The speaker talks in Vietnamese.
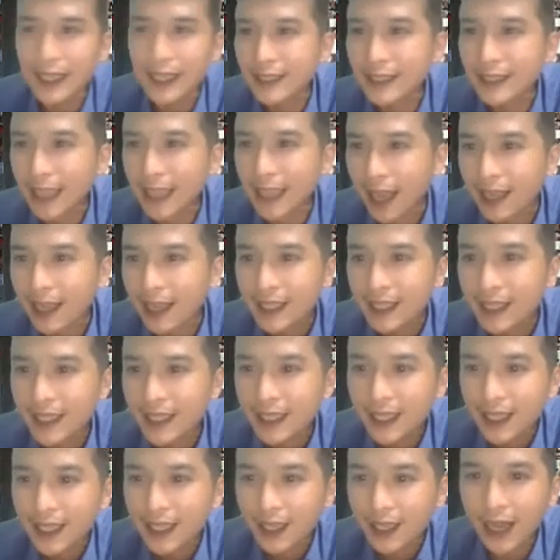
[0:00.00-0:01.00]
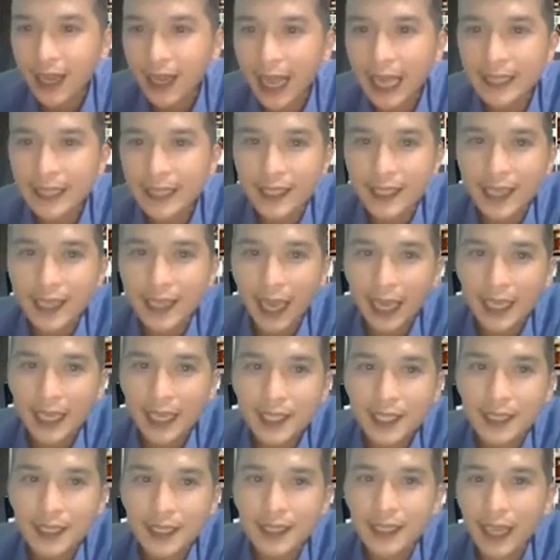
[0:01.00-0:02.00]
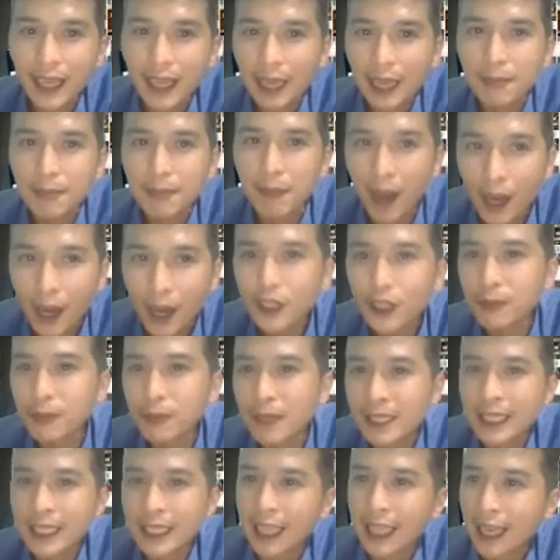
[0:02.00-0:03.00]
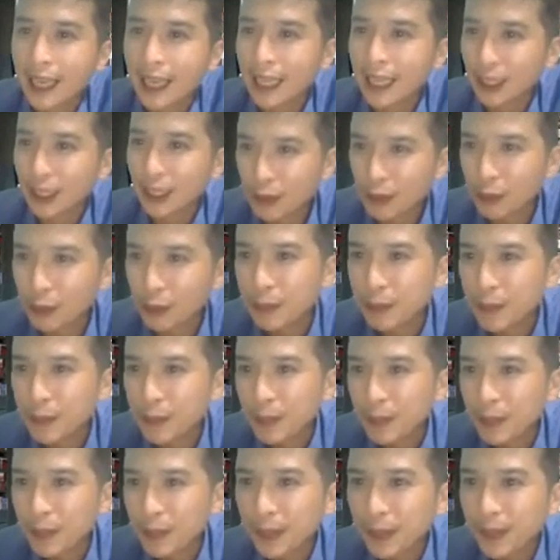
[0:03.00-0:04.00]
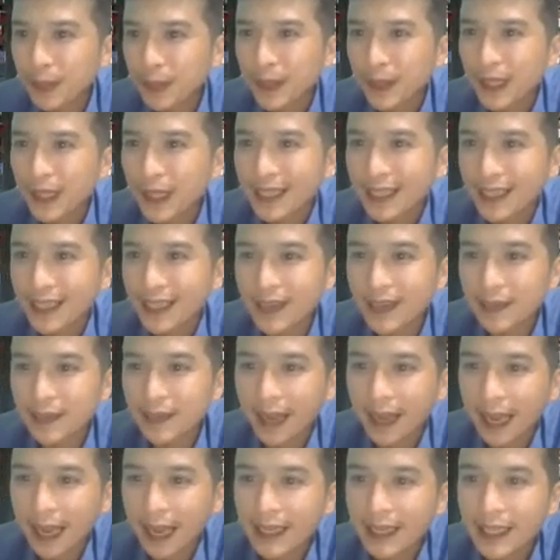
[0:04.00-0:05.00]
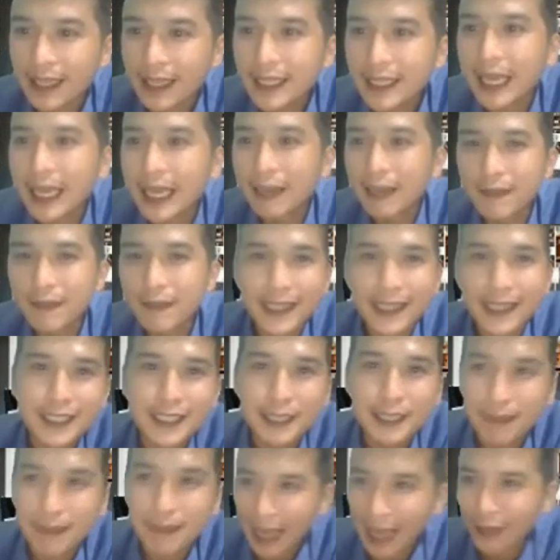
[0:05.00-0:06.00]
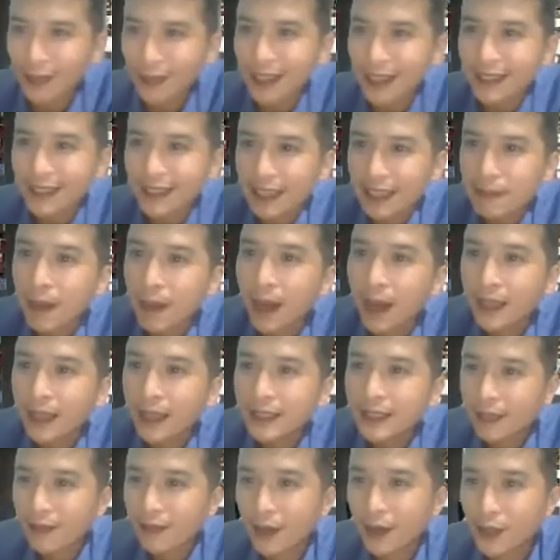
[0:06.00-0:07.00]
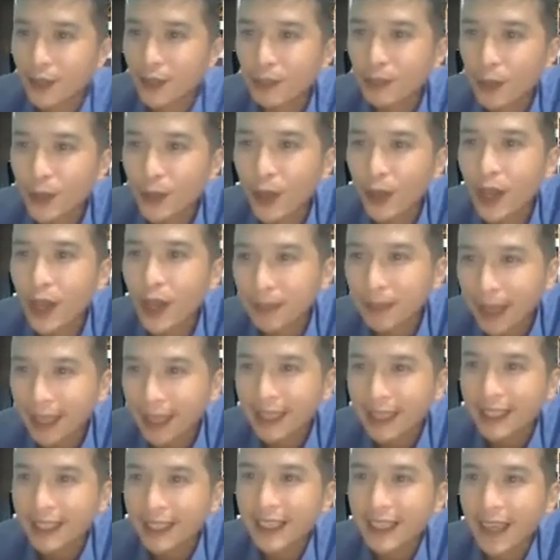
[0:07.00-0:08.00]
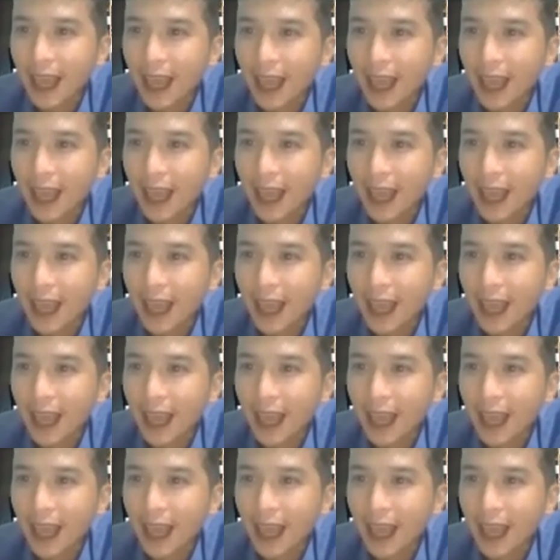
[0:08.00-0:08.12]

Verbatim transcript: Rất là đơn giản. Đó là anh chị hãy hãy mở cho mình cái thẻ nhà tiêu dùng. Đúng không? Và hãy liên hệ với cái người bạn của các anh chị, mời anh chị vào trong buổi tối hôm nay